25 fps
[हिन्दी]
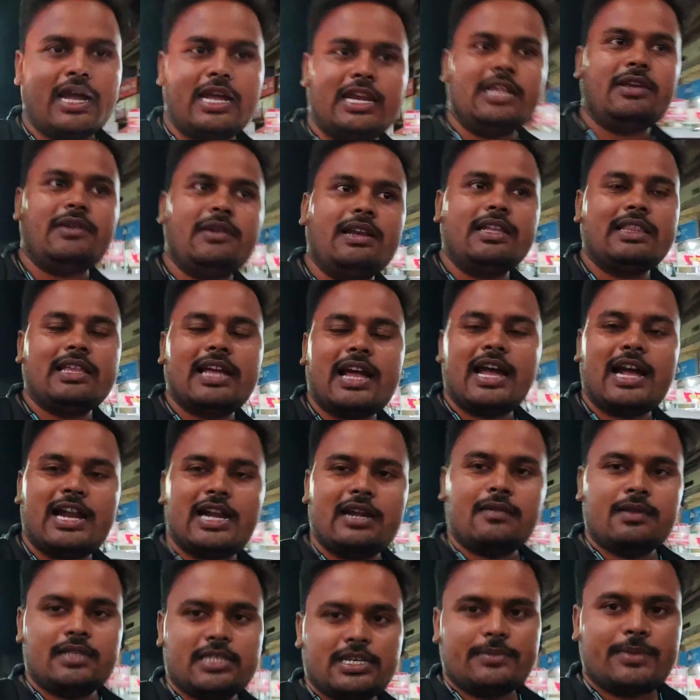आने वाला था
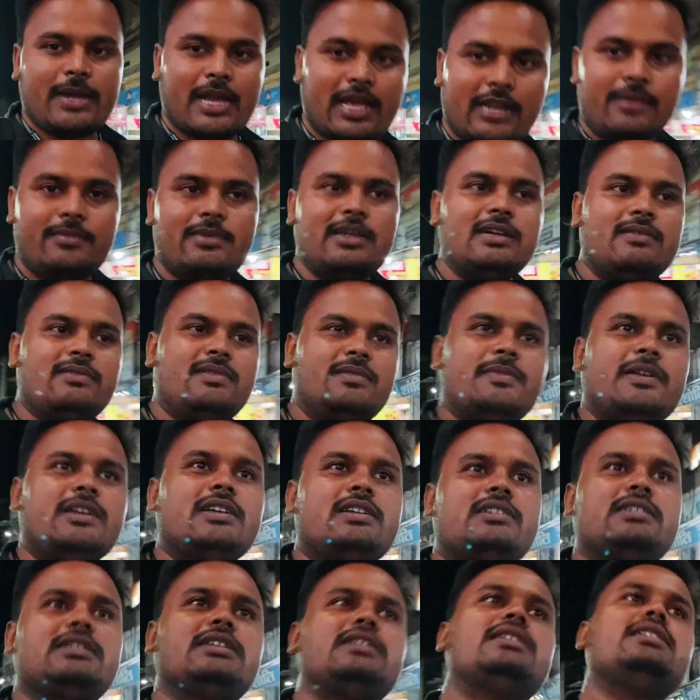आठ बज के बारह मिनट में
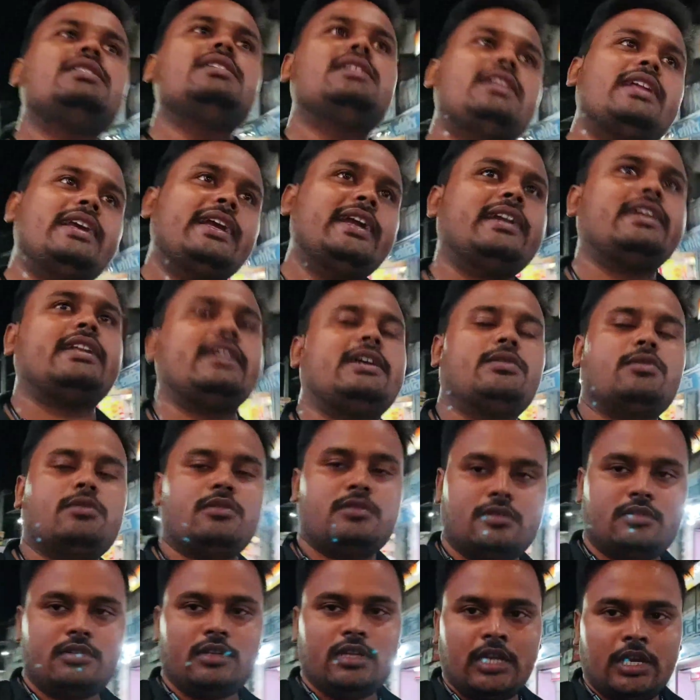बट लेट है
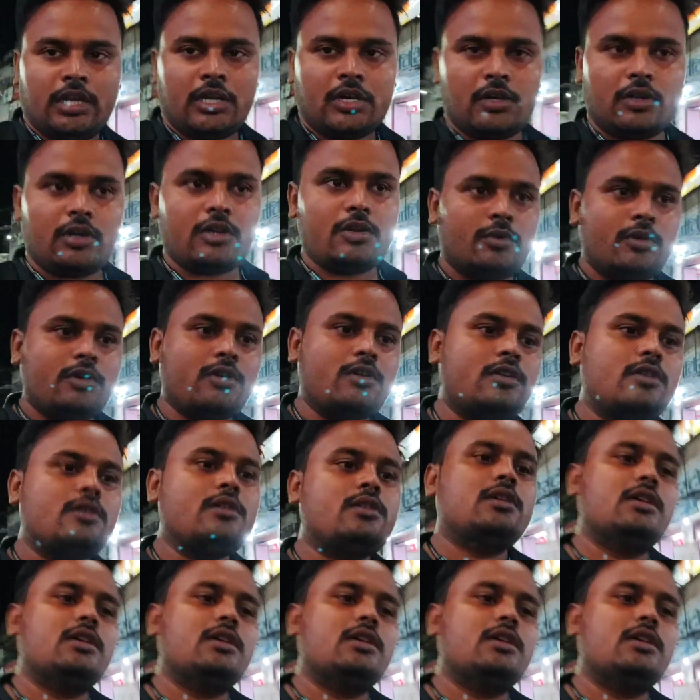वो और वो